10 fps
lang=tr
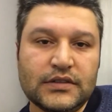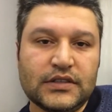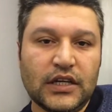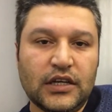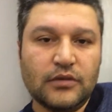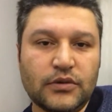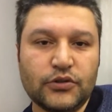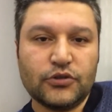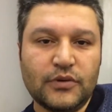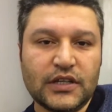
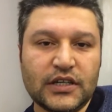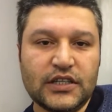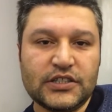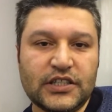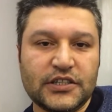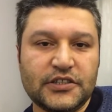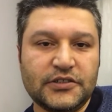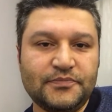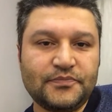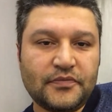Selamünaleyküm arkadaşlar.
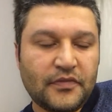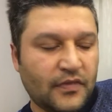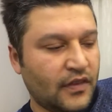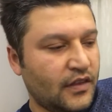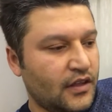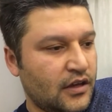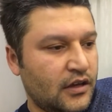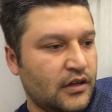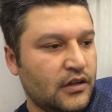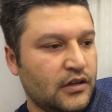
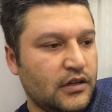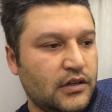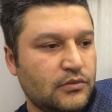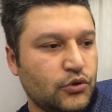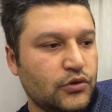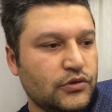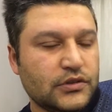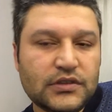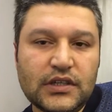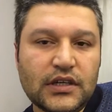Ee, bugün
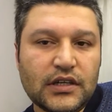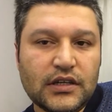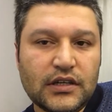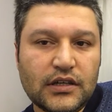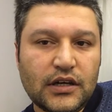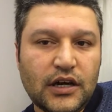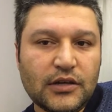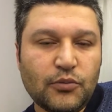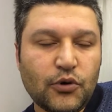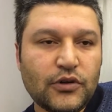size e,
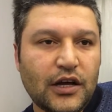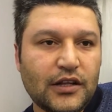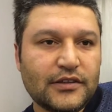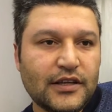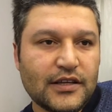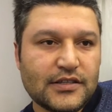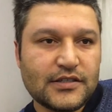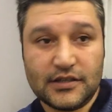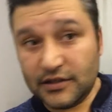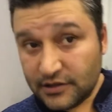iPhone
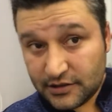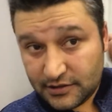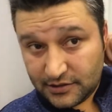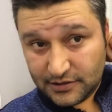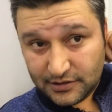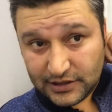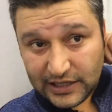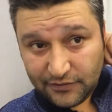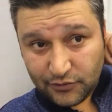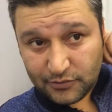6s
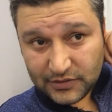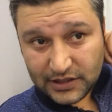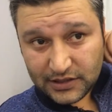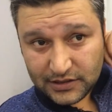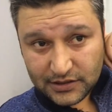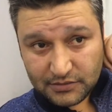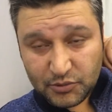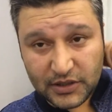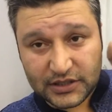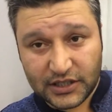telefonunda e,
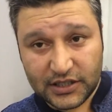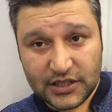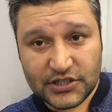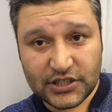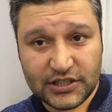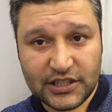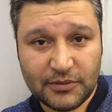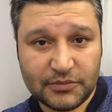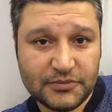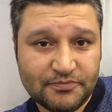bir batarya değişikliği
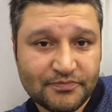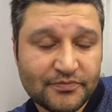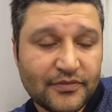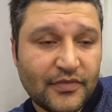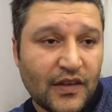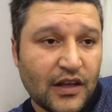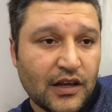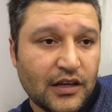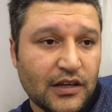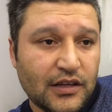yaptım.
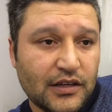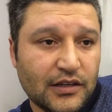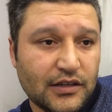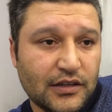Ee,